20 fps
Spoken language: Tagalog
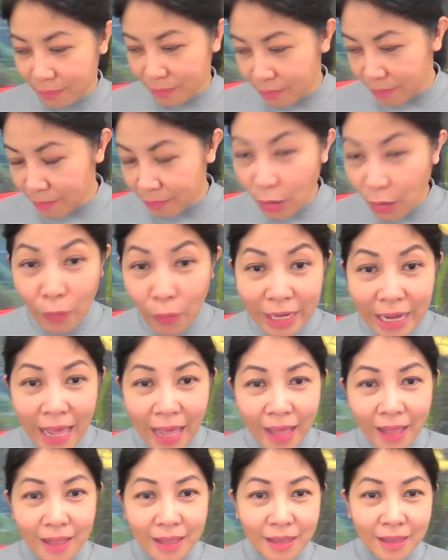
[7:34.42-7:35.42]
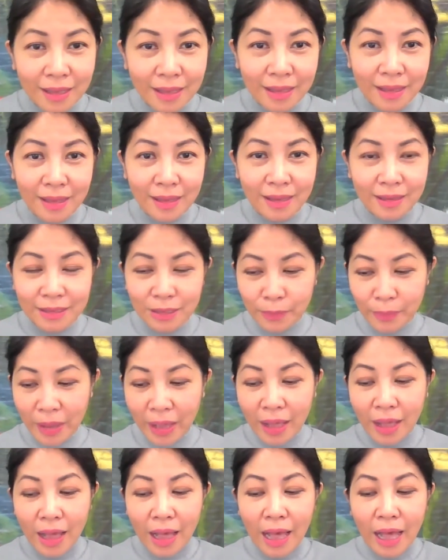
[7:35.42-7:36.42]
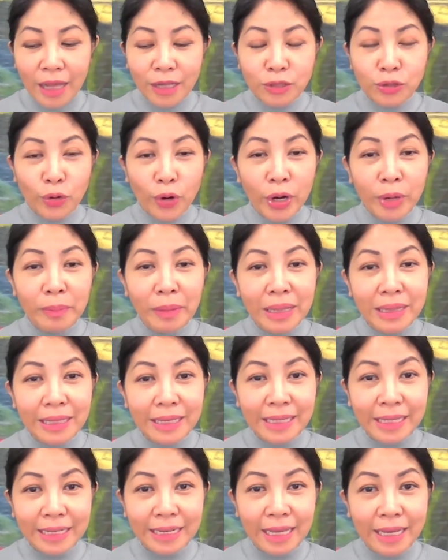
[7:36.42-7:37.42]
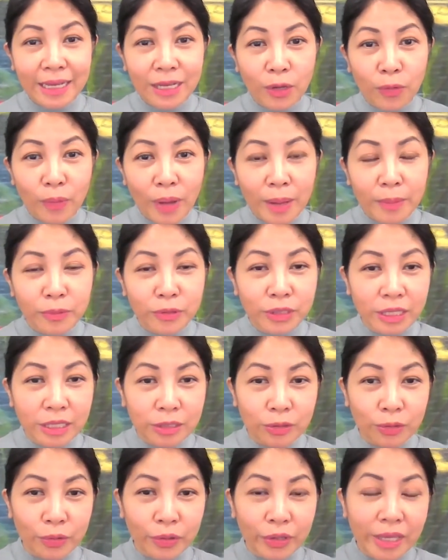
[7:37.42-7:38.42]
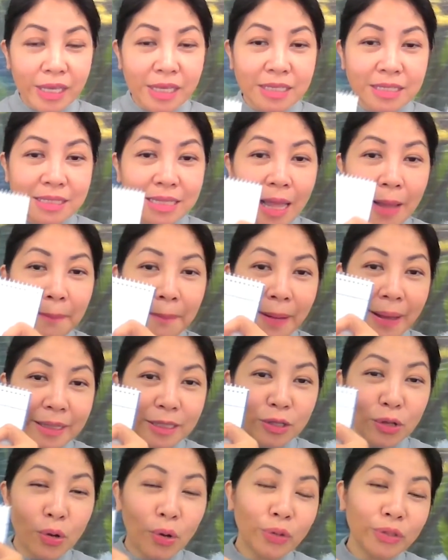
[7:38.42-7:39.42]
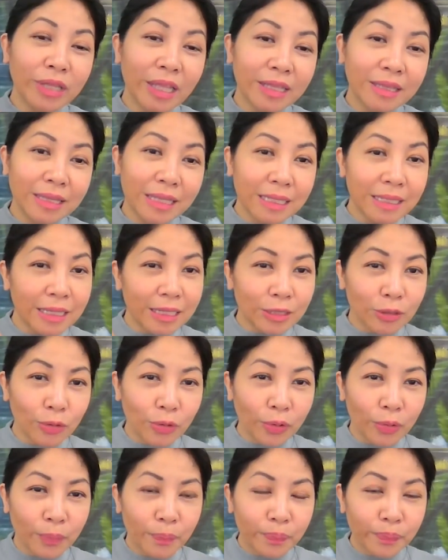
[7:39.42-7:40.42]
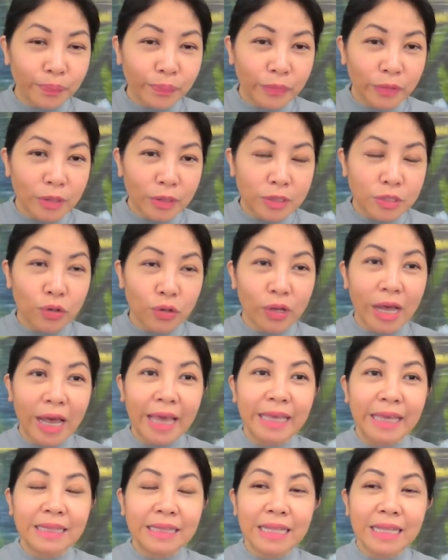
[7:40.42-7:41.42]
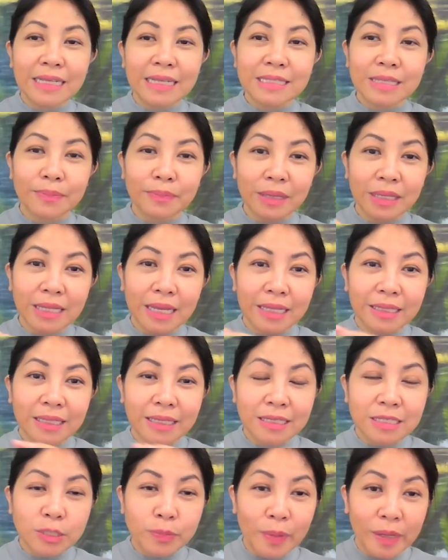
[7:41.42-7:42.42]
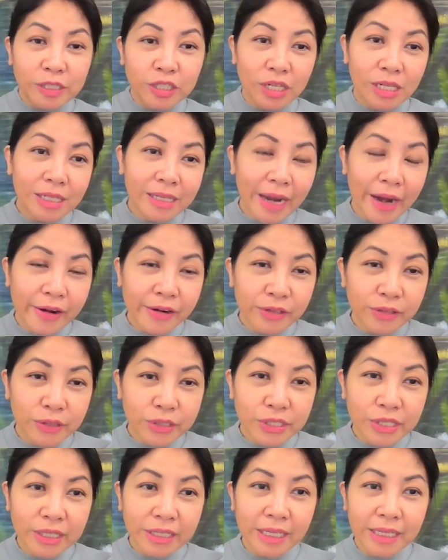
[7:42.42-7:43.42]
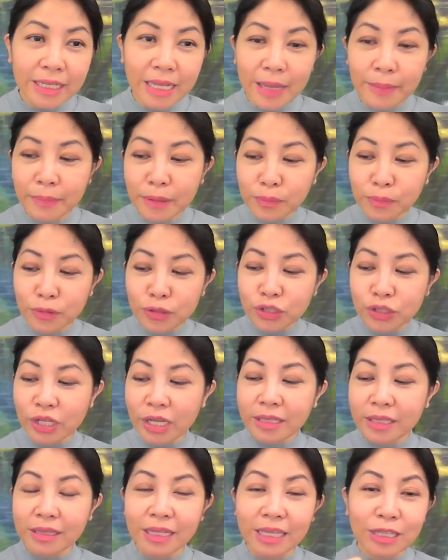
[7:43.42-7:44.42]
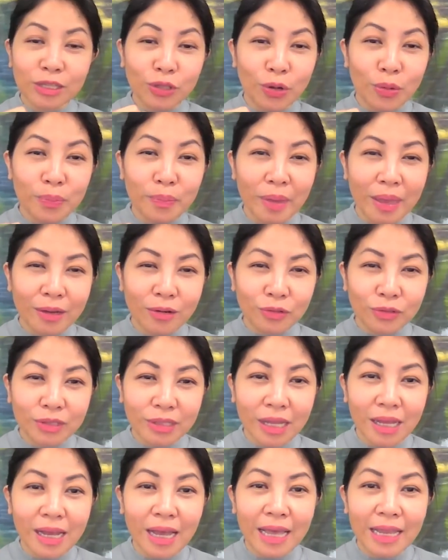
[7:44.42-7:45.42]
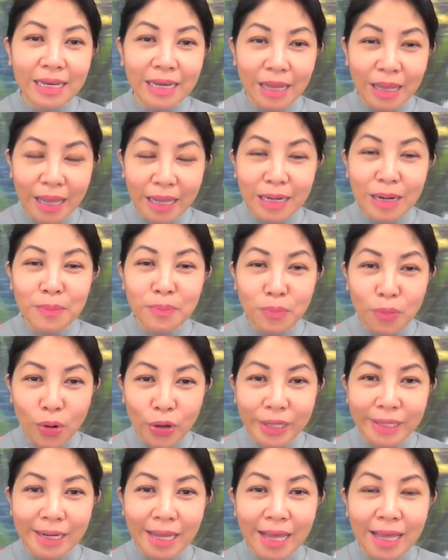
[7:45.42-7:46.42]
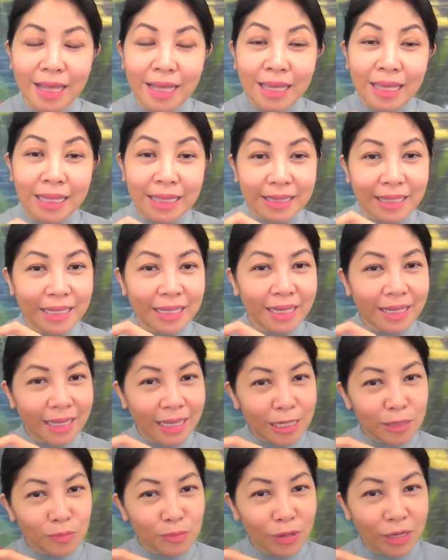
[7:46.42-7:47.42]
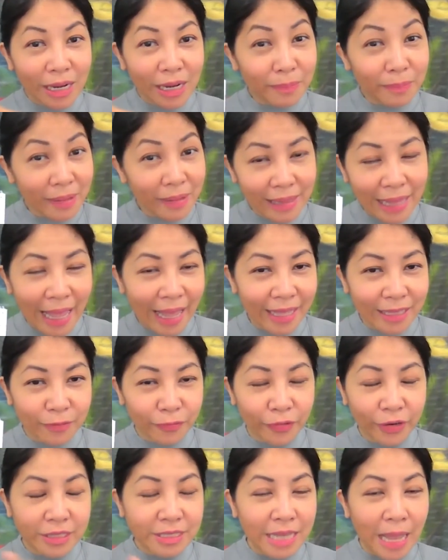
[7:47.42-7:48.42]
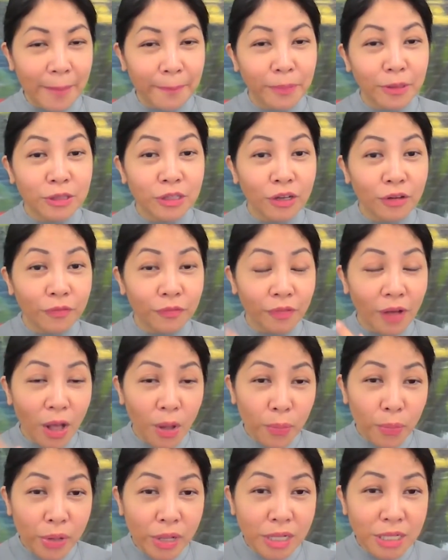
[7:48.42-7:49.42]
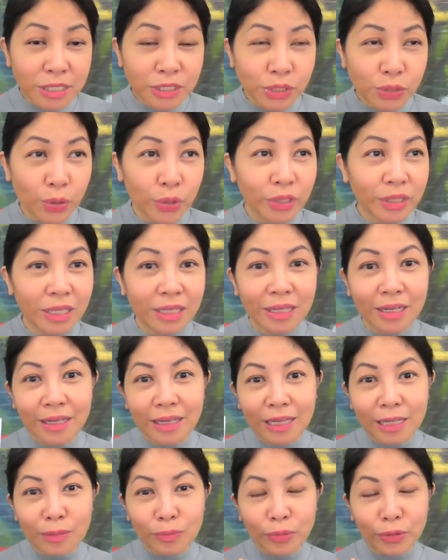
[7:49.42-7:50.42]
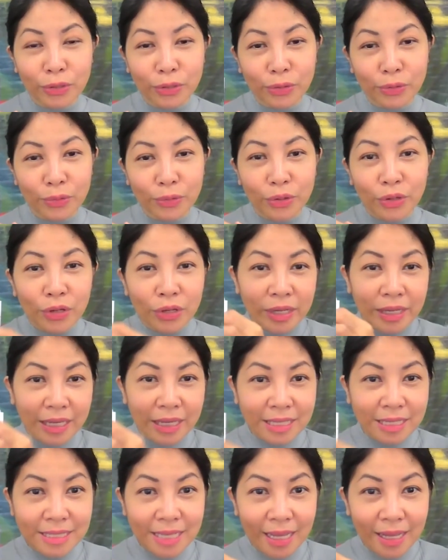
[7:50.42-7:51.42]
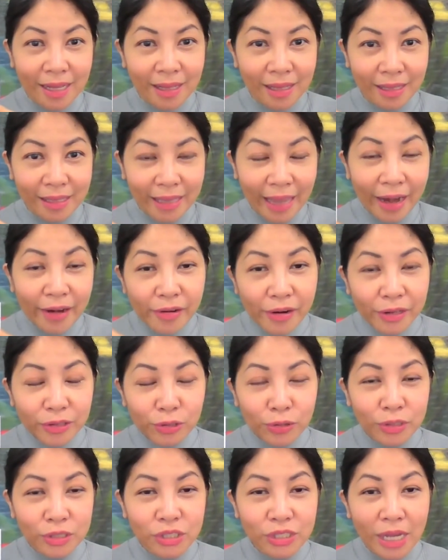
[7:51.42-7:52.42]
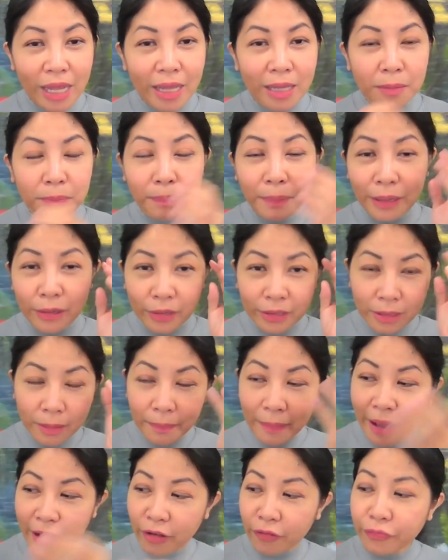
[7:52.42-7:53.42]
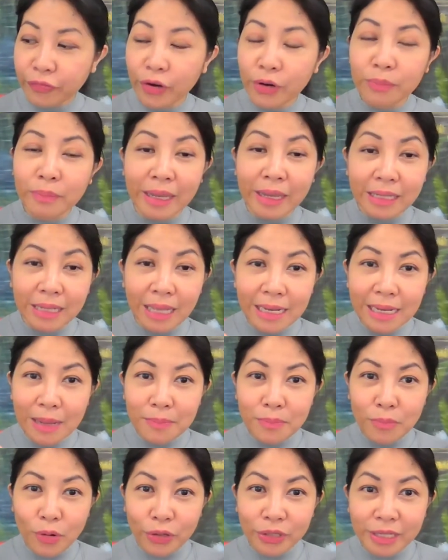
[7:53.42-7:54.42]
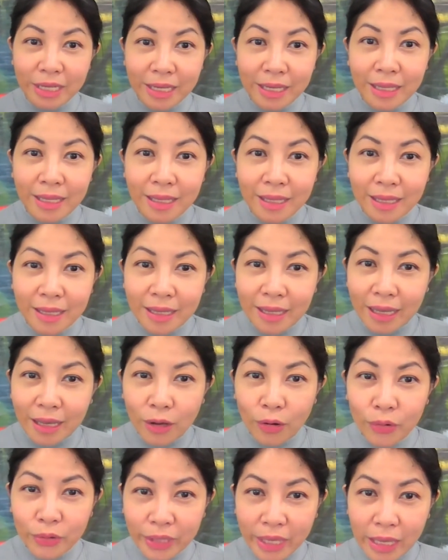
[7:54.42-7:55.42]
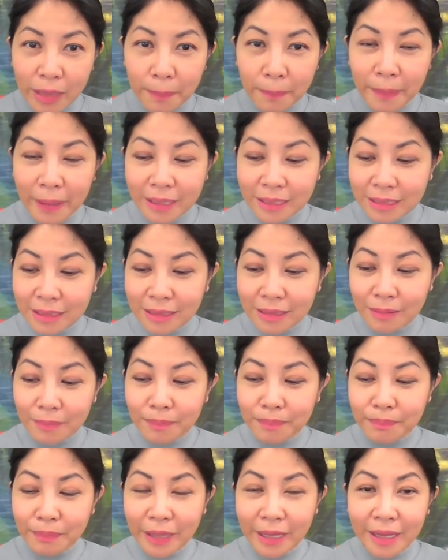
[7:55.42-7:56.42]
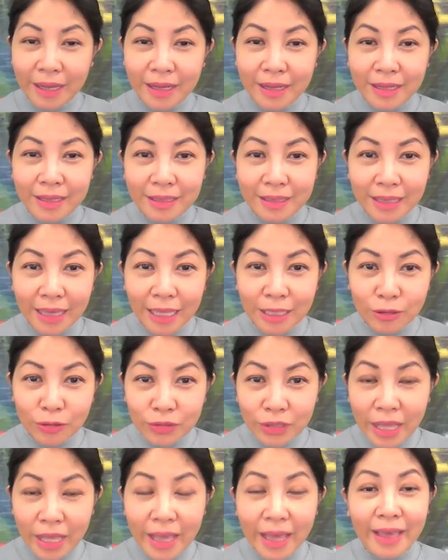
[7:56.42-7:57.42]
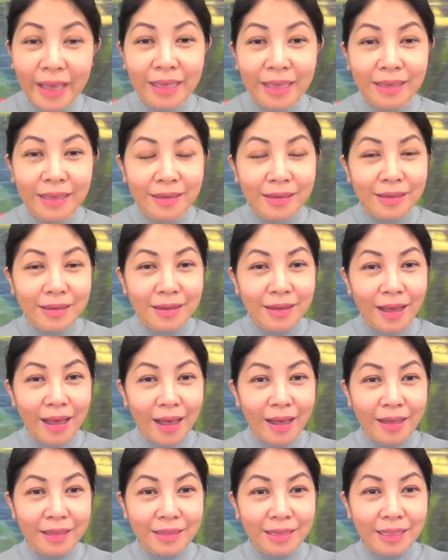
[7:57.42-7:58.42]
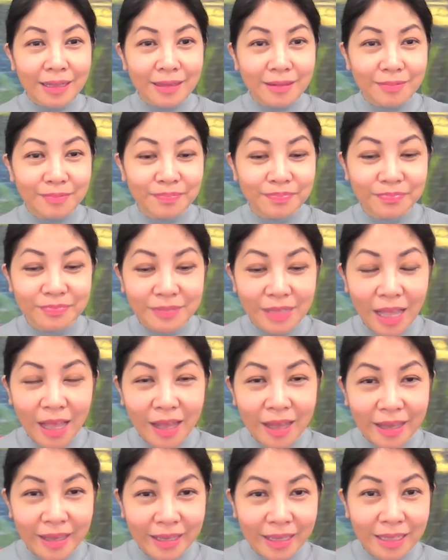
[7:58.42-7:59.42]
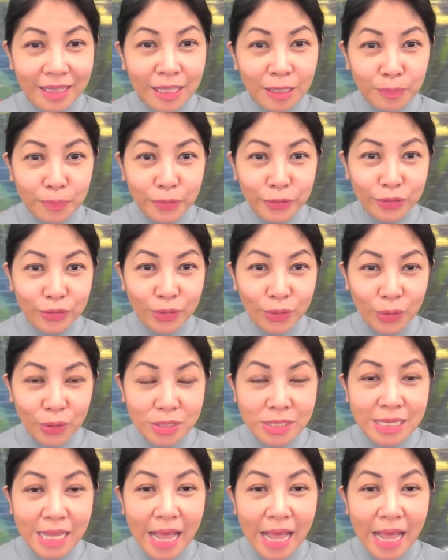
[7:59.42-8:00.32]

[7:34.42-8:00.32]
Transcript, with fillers: mawala. ba? Diba? Ang normal na ginagawa mo dito is dapat coded din ito. So kahit na sabihin nating special characters ang ginamit mo dyan, dito meron kang al- alam mo na tinanggal mo lahat, for example, ng vowels or tinanggal mo yung isang character dyan, pero at the back of your mind, alam mo na, okay, pag, pag ito na ay uh, uh, in-input ko sa